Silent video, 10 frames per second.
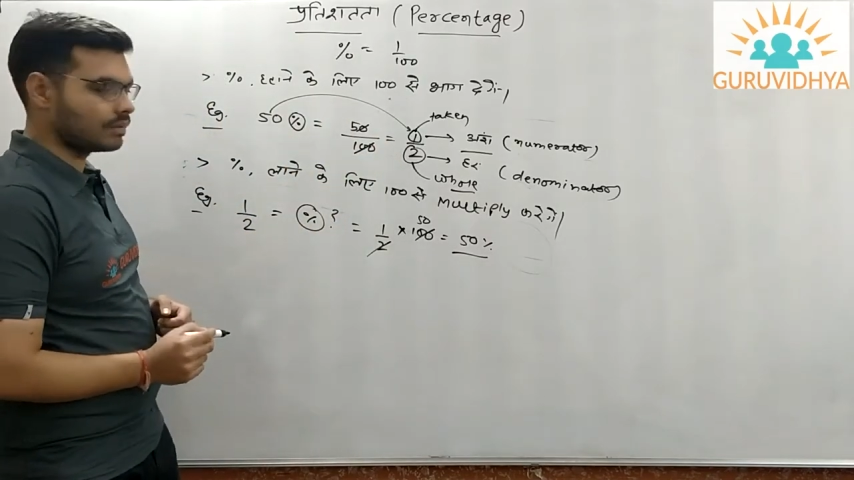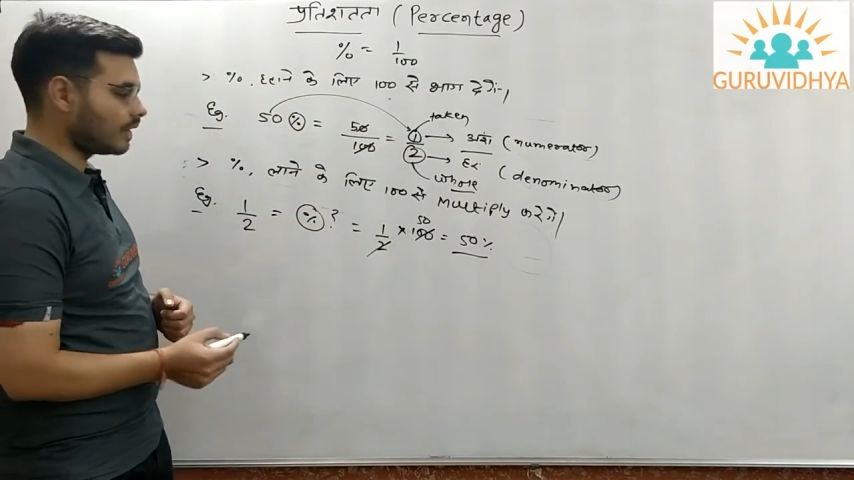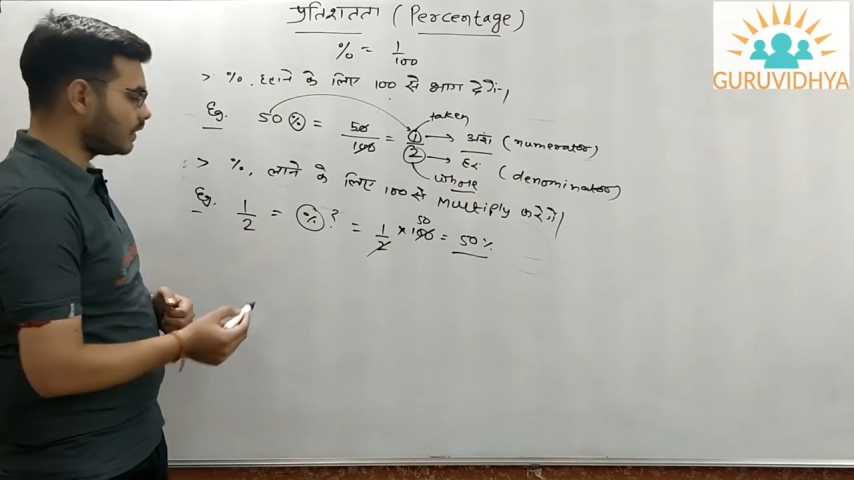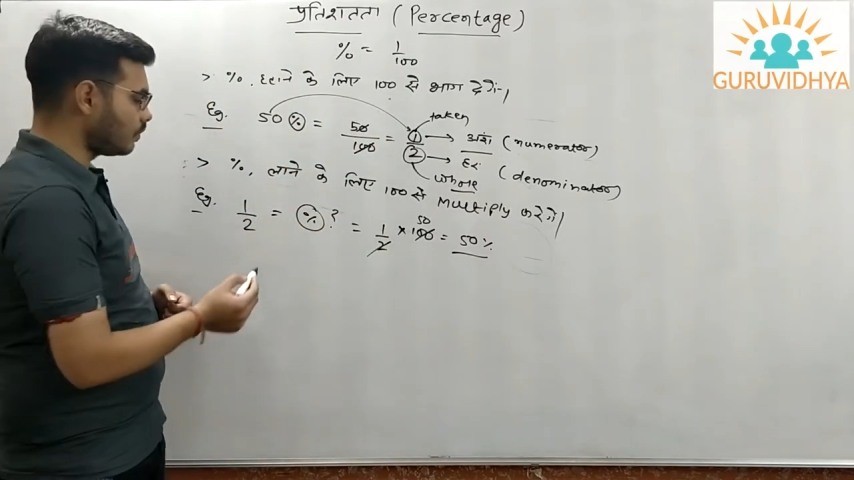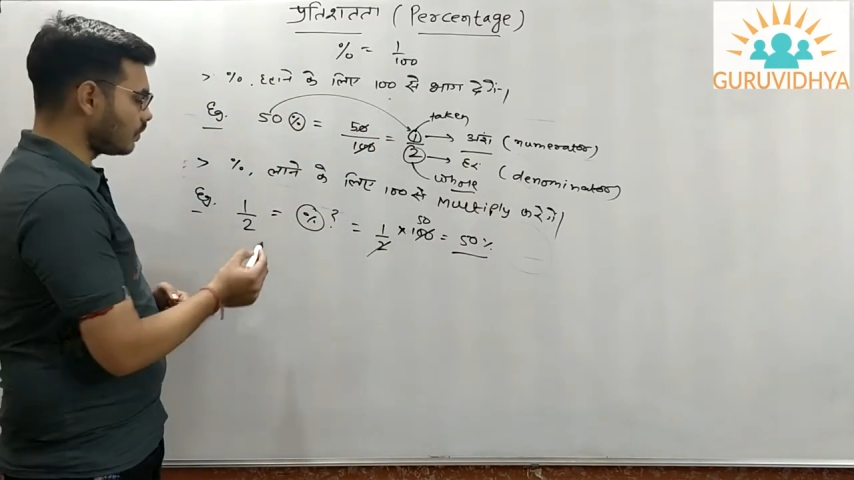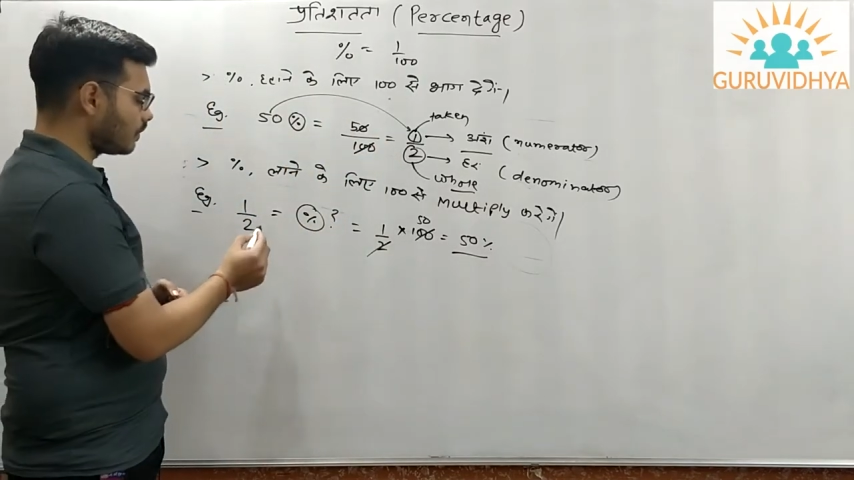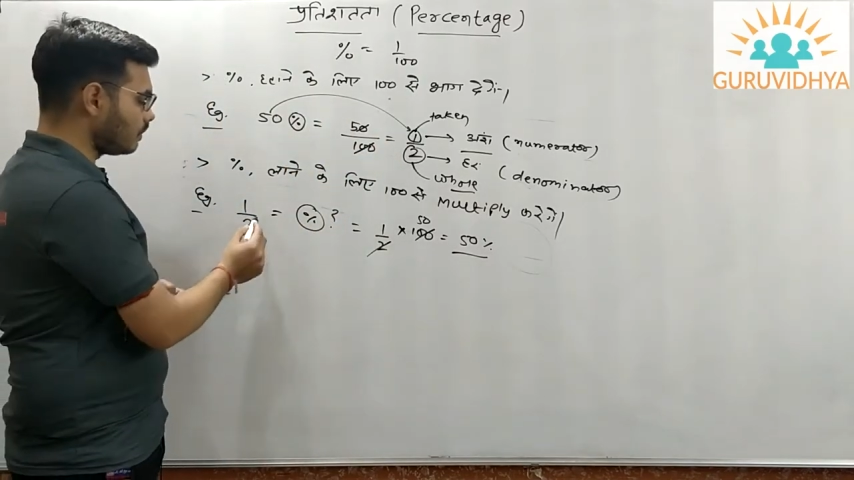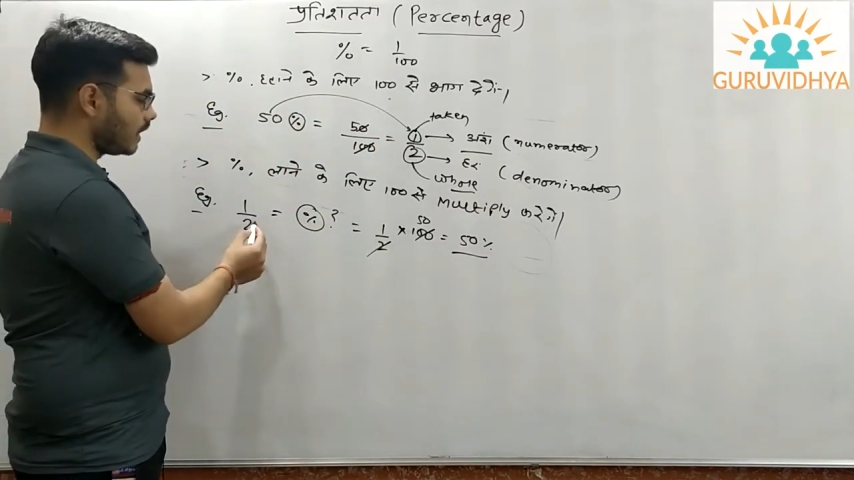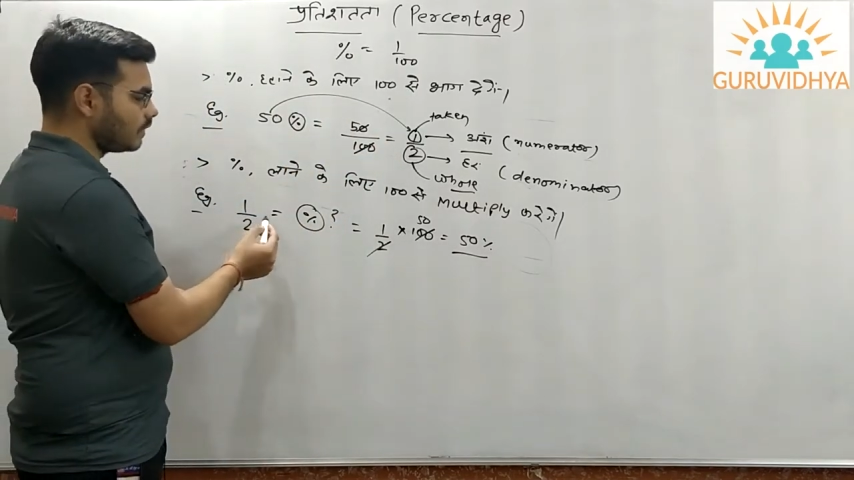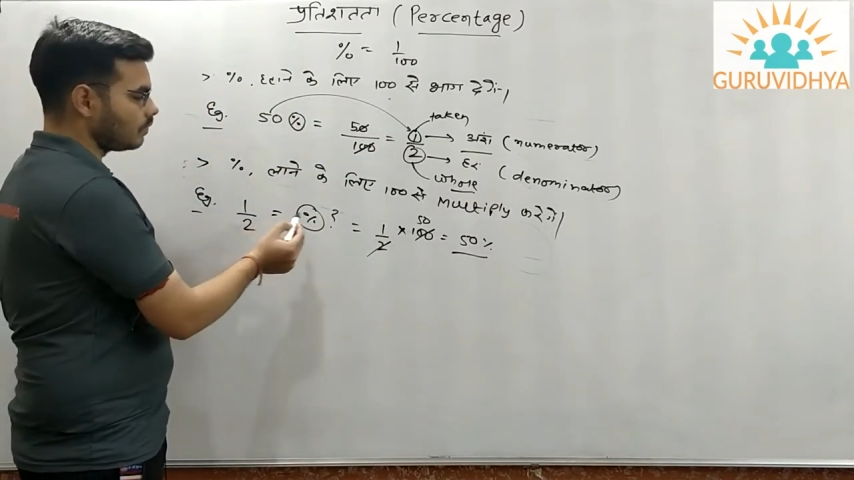वन बाई टू और
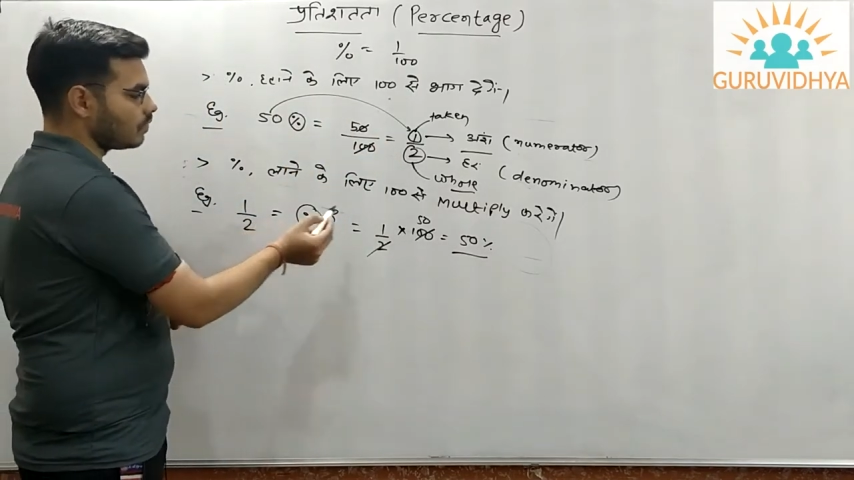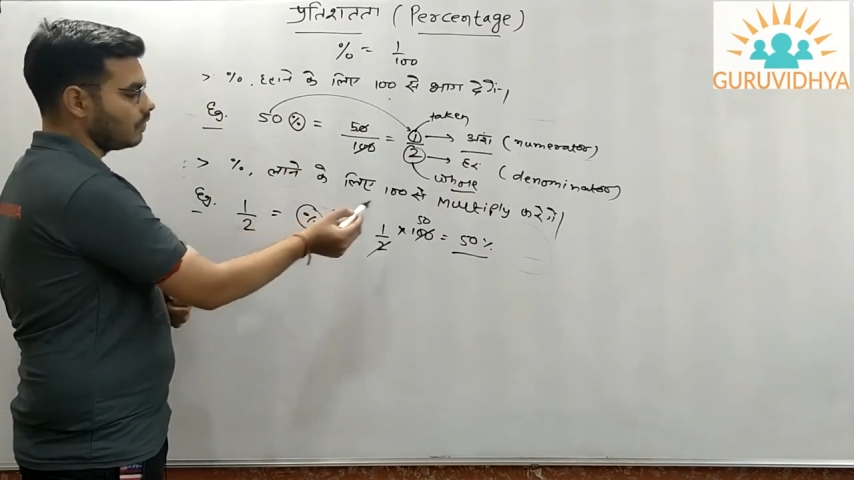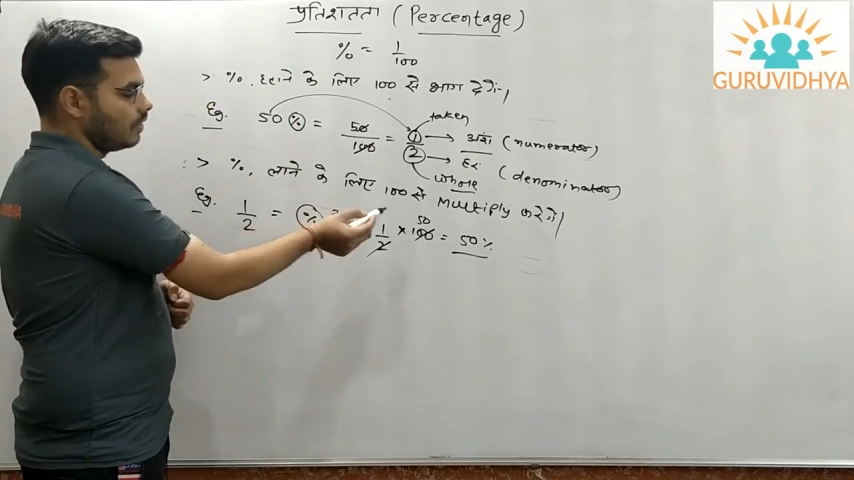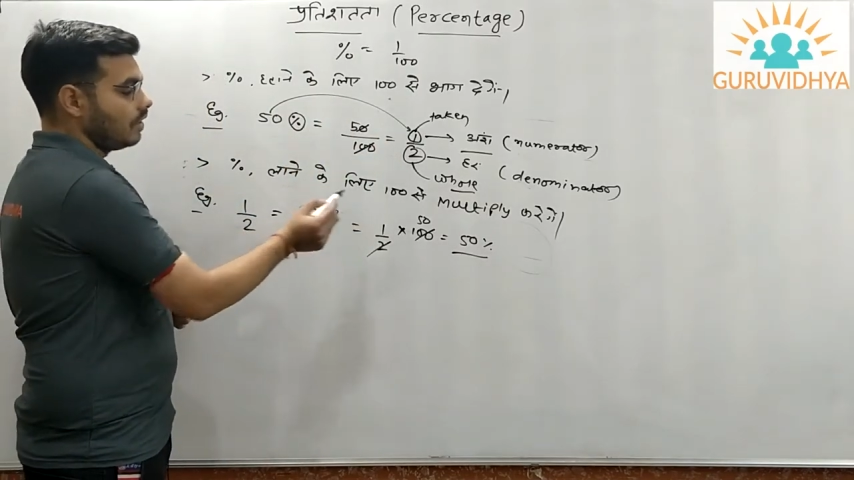वन बाई टू को